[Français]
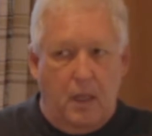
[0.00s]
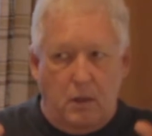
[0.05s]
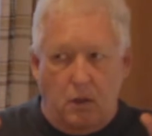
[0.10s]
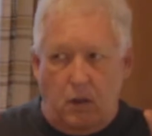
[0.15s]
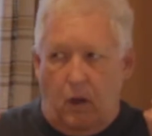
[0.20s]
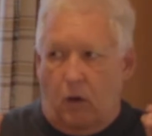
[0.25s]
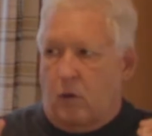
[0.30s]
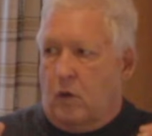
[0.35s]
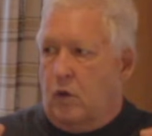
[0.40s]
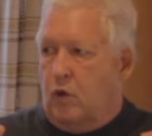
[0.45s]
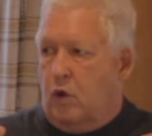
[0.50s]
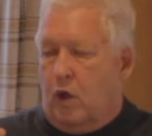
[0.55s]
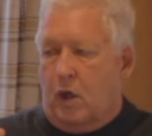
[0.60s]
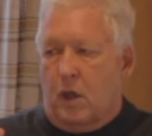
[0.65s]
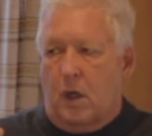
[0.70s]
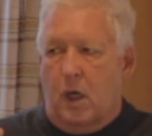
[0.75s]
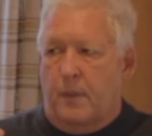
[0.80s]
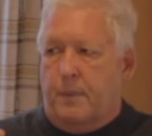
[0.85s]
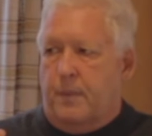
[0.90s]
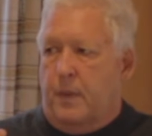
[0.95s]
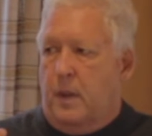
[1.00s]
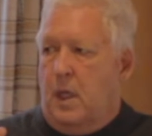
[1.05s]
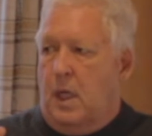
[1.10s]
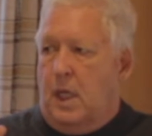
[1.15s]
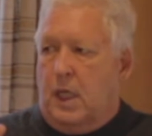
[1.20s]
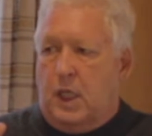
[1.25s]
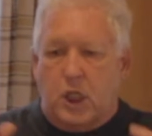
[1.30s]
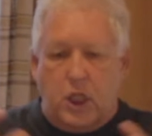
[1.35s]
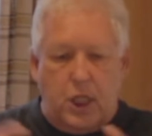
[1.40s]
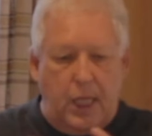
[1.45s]
Donc, l'Europe
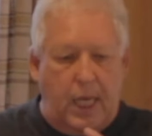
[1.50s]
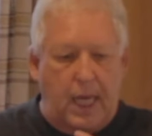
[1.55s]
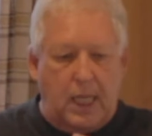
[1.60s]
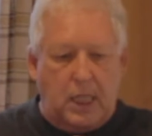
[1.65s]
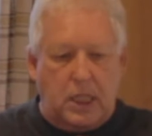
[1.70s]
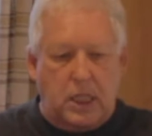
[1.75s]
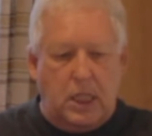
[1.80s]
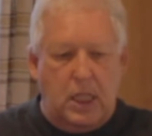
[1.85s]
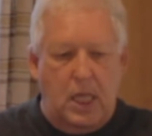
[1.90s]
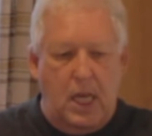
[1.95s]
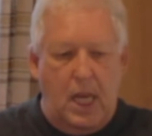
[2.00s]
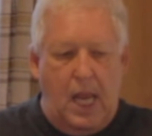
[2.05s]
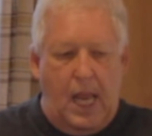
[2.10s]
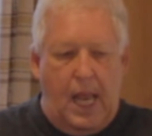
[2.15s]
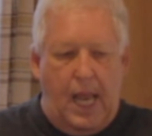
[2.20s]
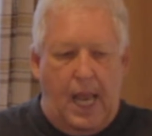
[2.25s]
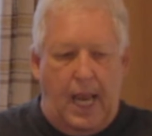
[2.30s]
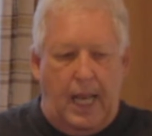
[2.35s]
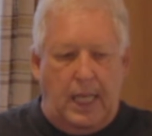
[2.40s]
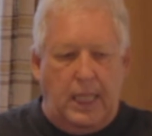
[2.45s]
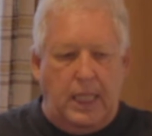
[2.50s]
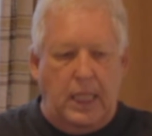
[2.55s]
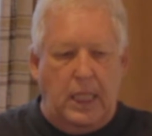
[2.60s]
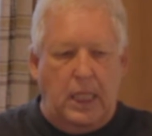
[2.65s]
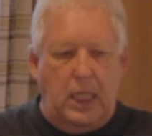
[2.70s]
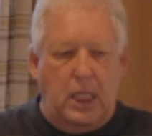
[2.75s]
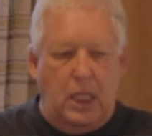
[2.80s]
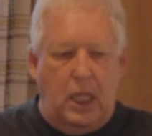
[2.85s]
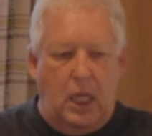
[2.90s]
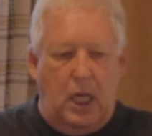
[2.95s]
cherche à
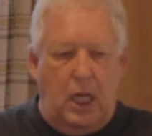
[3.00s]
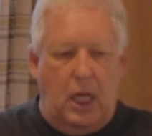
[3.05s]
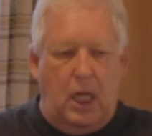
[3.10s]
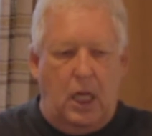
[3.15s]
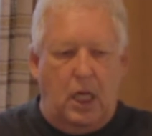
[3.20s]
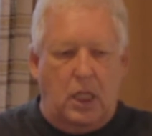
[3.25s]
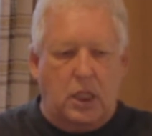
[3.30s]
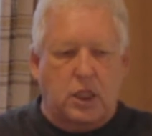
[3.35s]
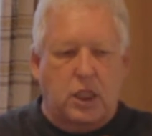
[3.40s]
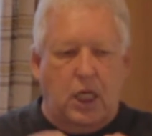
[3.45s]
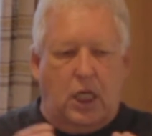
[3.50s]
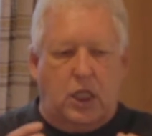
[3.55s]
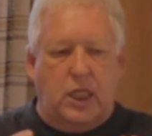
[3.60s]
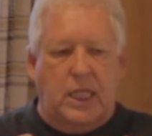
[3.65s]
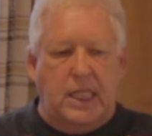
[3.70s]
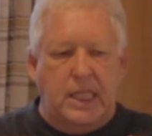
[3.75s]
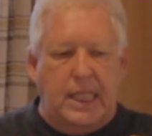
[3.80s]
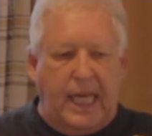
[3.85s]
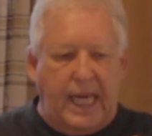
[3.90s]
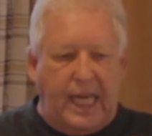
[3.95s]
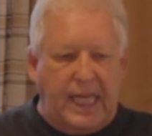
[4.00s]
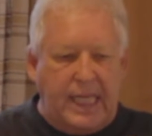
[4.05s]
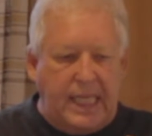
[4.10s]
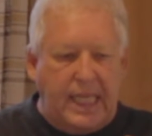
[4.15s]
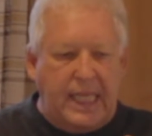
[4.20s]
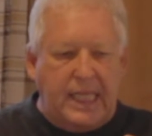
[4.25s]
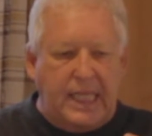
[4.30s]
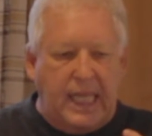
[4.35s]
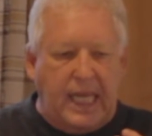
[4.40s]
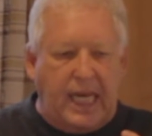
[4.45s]
aller euh, chercher des,
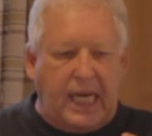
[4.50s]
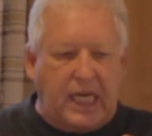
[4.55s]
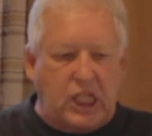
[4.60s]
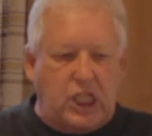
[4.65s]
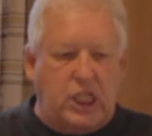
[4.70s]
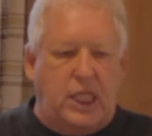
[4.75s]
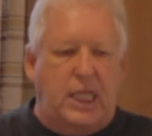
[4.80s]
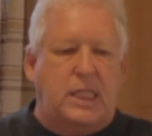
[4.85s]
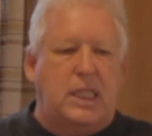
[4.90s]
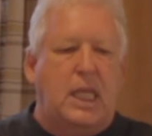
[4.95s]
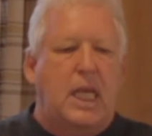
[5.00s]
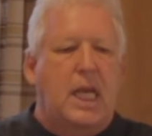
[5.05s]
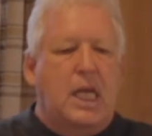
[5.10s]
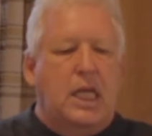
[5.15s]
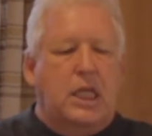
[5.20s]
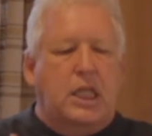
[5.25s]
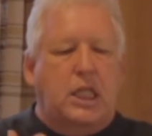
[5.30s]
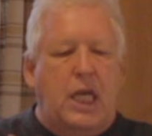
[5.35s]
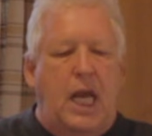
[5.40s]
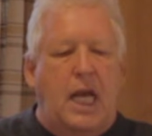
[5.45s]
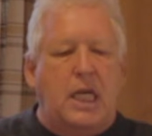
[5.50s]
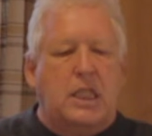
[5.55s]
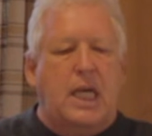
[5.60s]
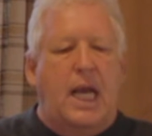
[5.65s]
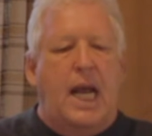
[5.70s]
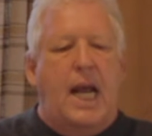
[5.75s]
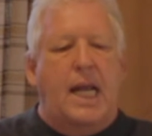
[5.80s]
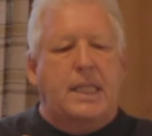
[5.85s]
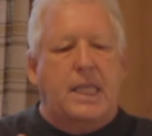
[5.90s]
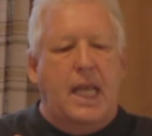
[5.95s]
des, richesses, cherche
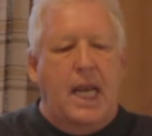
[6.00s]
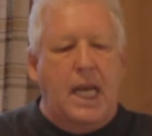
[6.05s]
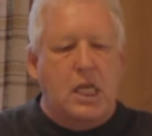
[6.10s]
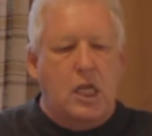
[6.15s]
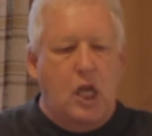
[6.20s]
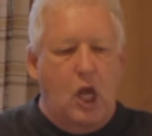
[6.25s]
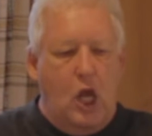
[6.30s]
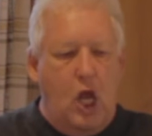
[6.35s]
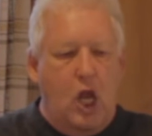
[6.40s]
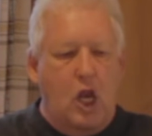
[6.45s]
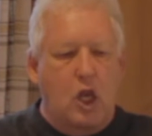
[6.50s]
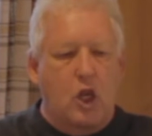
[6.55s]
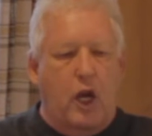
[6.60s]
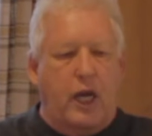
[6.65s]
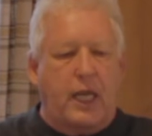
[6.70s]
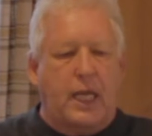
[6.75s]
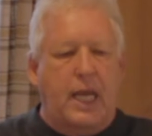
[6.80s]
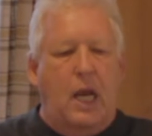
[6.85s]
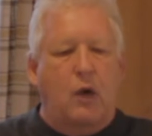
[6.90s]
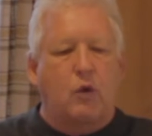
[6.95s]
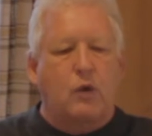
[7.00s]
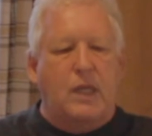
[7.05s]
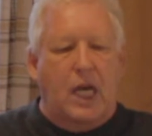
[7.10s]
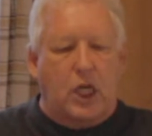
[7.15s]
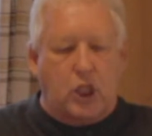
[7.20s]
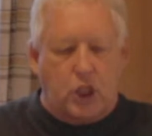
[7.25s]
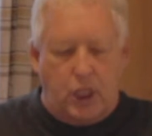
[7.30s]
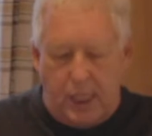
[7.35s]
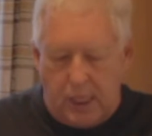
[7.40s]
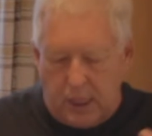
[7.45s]
à atteindre euh, l'Orient ou
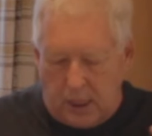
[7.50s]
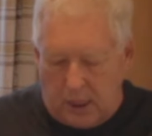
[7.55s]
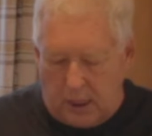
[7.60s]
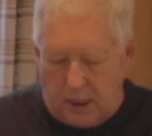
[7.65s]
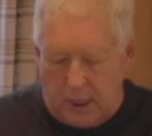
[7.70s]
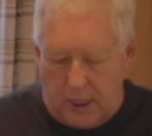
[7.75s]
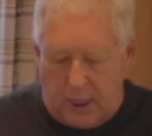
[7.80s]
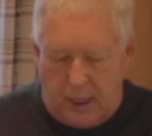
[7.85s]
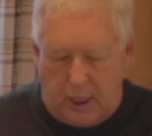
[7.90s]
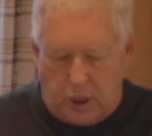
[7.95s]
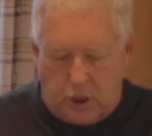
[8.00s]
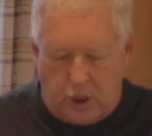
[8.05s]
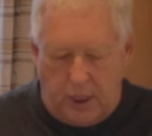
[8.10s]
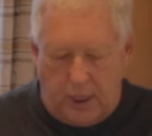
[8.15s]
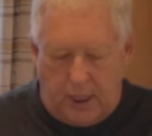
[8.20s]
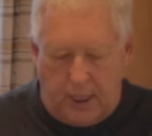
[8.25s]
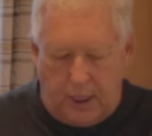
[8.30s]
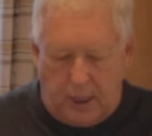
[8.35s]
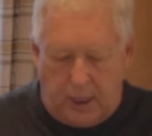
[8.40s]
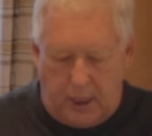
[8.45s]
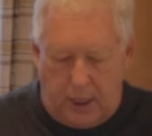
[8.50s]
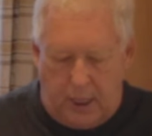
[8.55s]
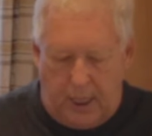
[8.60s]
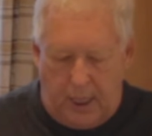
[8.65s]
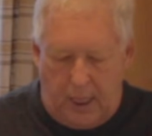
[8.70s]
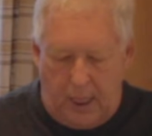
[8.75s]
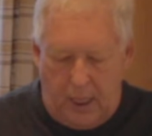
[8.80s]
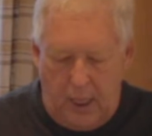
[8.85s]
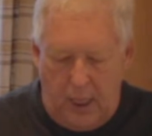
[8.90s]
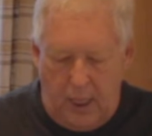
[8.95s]
la Chine, la Chine qui est
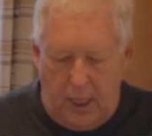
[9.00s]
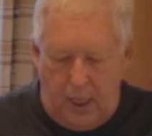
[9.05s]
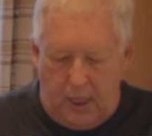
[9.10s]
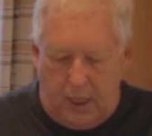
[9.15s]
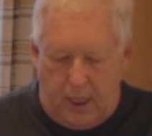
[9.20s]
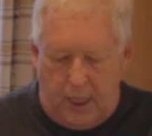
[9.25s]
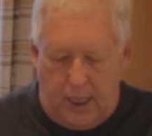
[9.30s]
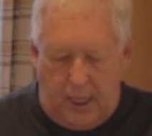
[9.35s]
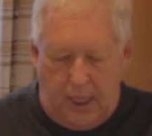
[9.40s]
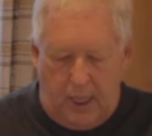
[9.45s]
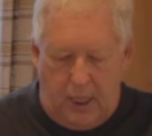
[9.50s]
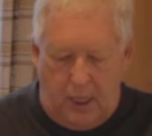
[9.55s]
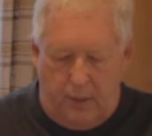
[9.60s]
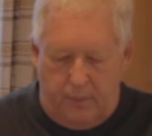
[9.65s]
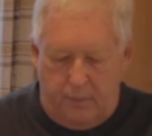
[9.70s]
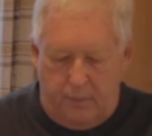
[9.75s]
très, qui,